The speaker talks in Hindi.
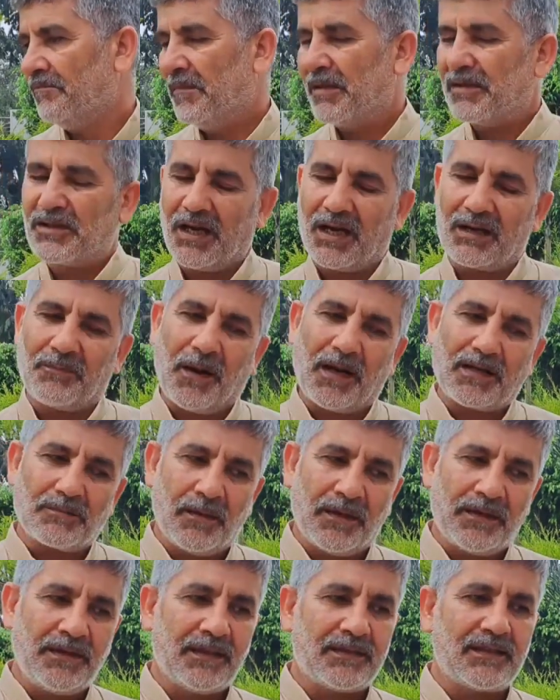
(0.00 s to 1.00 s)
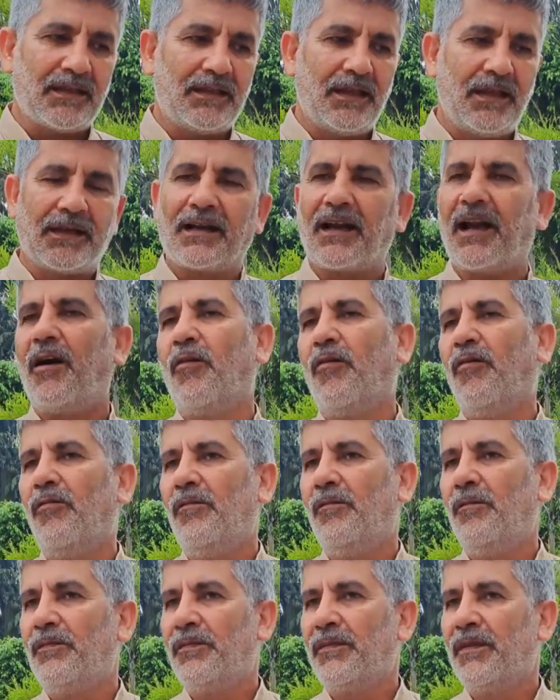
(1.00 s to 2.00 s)
मैं चार पांच महीने से देख रहा हूं
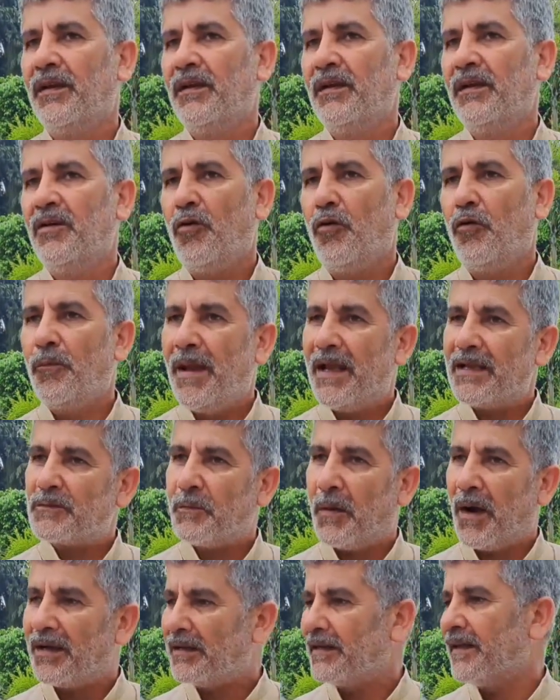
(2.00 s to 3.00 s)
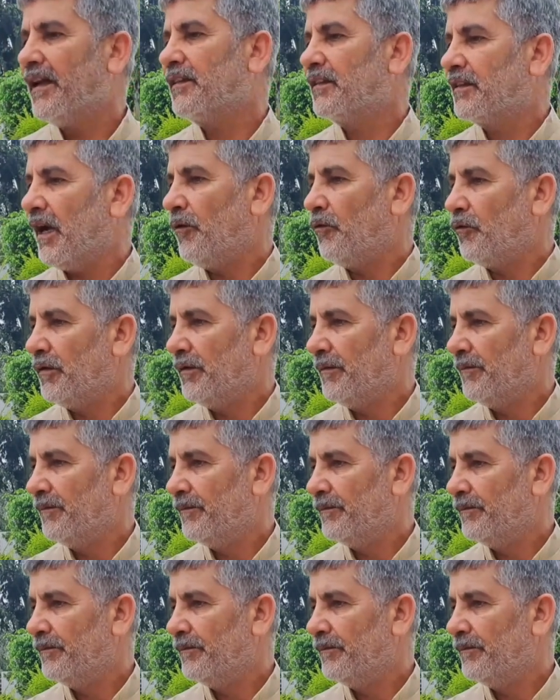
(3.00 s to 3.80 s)
उमेश पाल की हत्या हुई